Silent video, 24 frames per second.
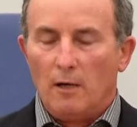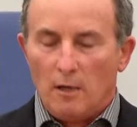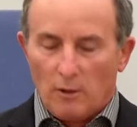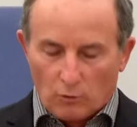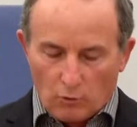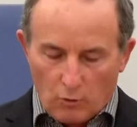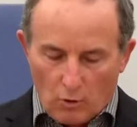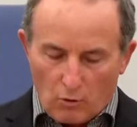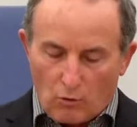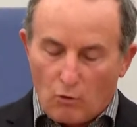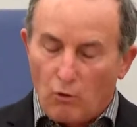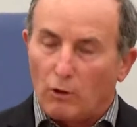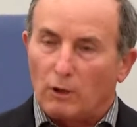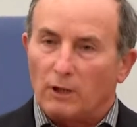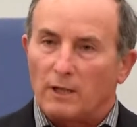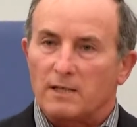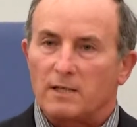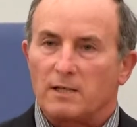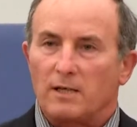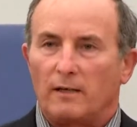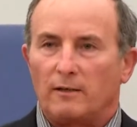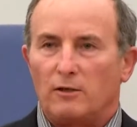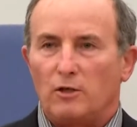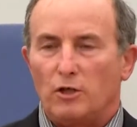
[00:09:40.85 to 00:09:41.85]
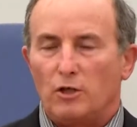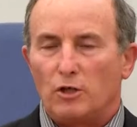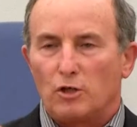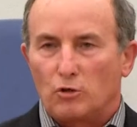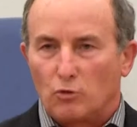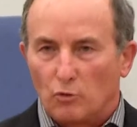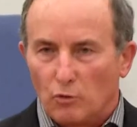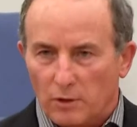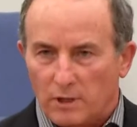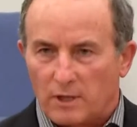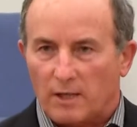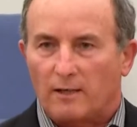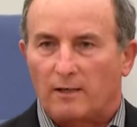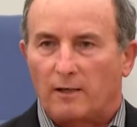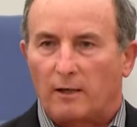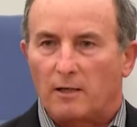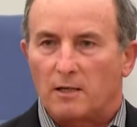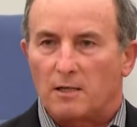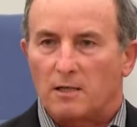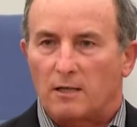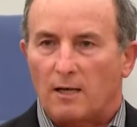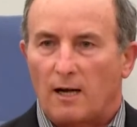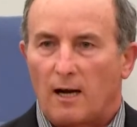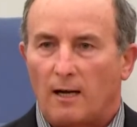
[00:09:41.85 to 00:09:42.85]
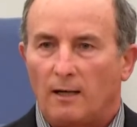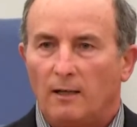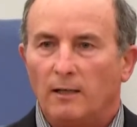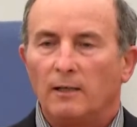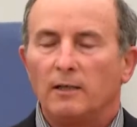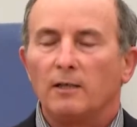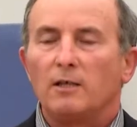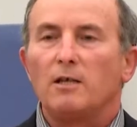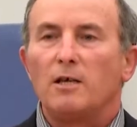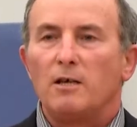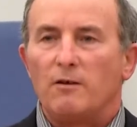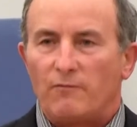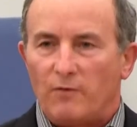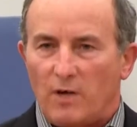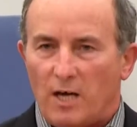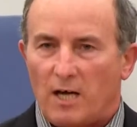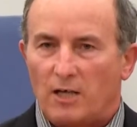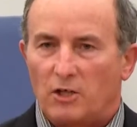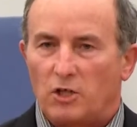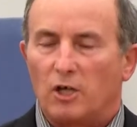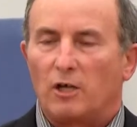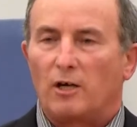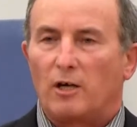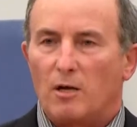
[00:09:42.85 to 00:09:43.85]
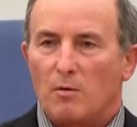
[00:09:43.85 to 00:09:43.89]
Но голоса Иисуса Христа и ветер,